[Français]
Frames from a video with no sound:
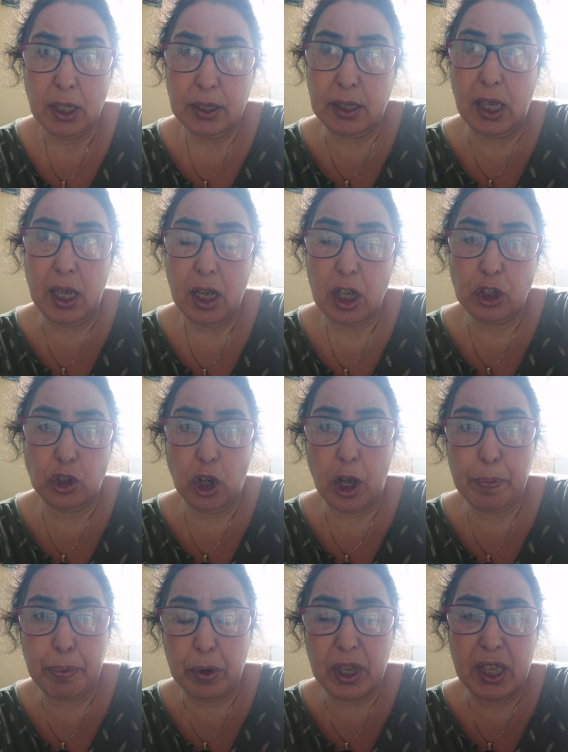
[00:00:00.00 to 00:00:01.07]
Si
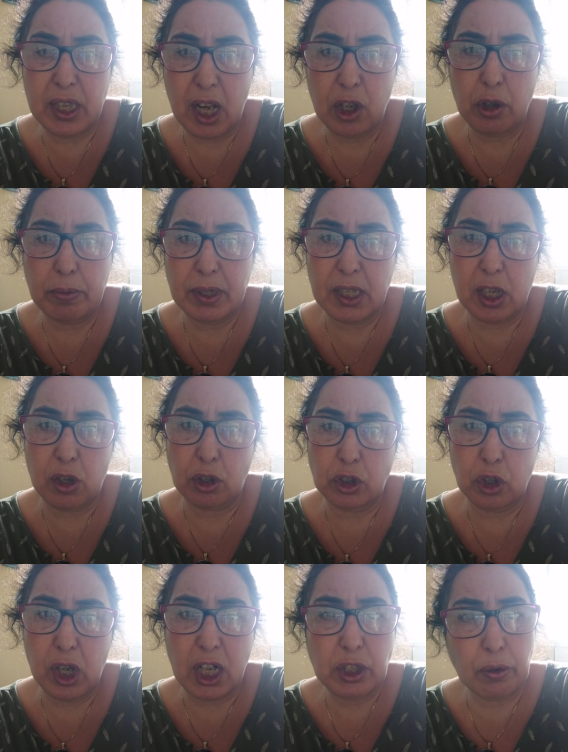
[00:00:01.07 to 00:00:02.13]
j'aurais pu quitter le domicile
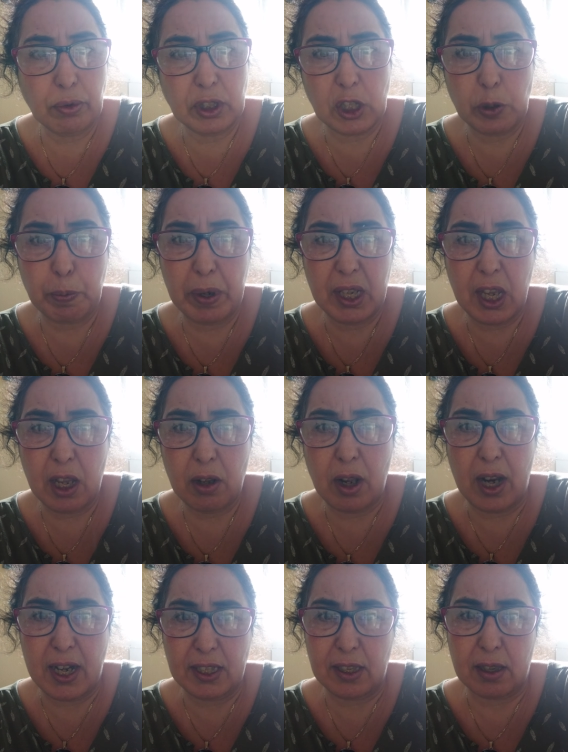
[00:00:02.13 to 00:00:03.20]
conjugal, je vais vous expliquer
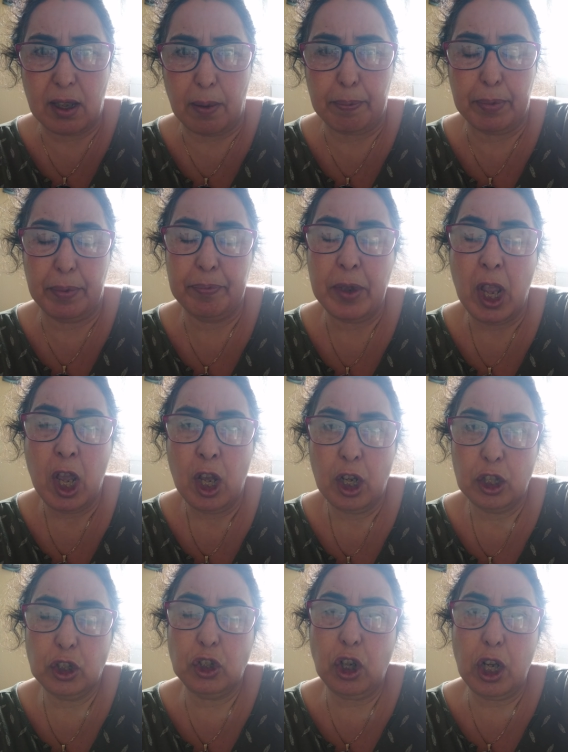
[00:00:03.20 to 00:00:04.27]
les étapes.
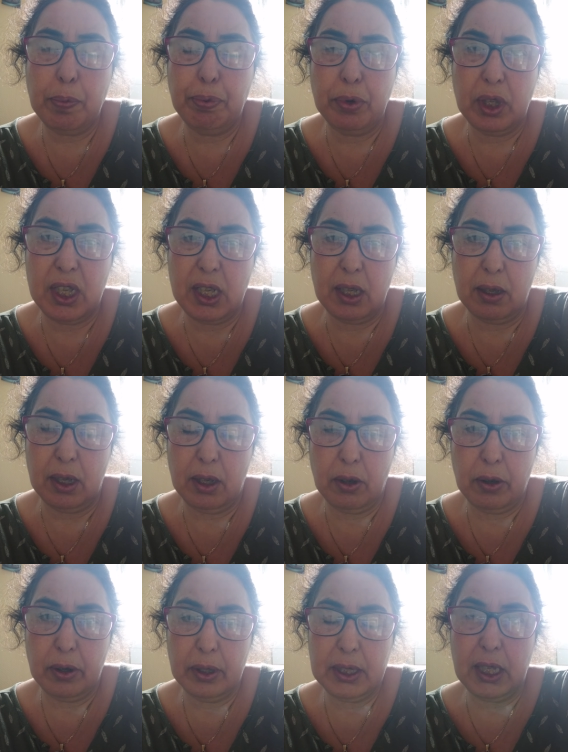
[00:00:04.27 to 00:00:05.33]
J'aurais pu
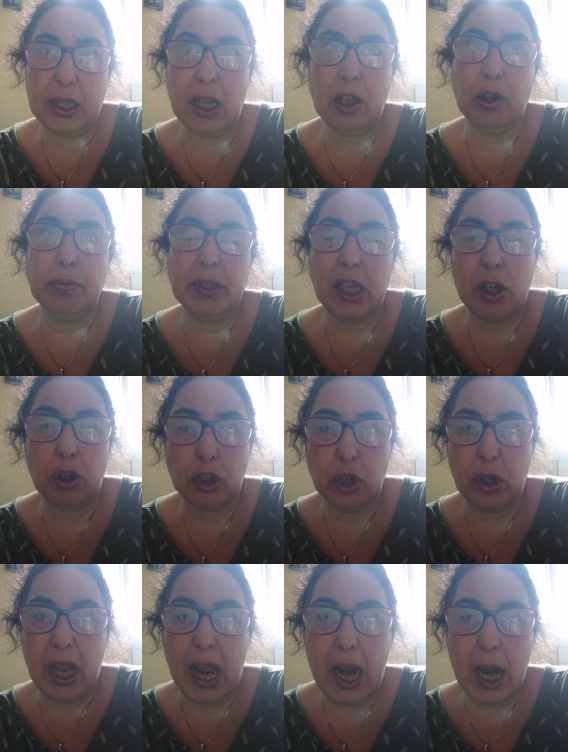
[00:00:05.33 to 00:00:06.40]
euh, quitter le domicile
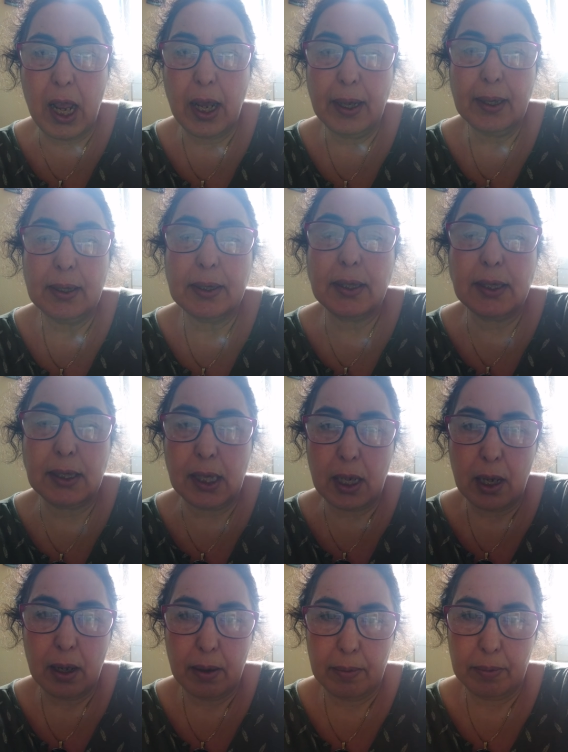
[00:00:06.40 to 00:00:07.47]
conjugal
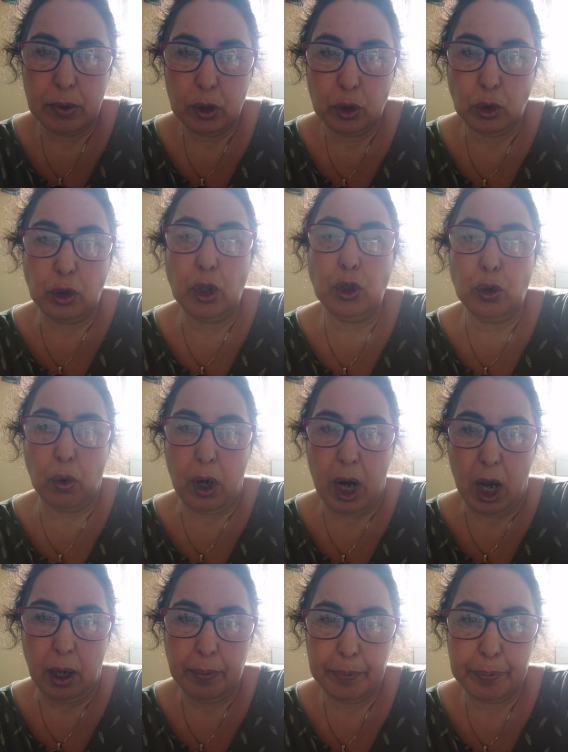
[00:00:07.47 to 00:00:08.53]
si ce
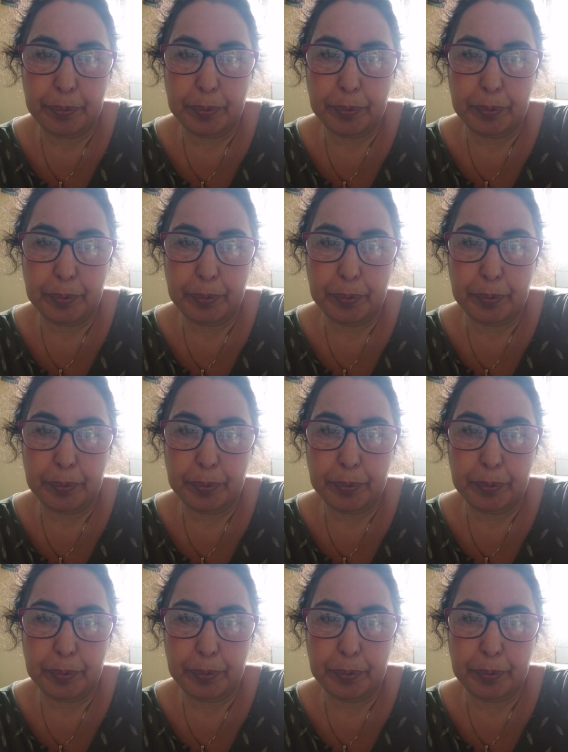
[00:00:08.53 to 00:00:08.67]
jour-là,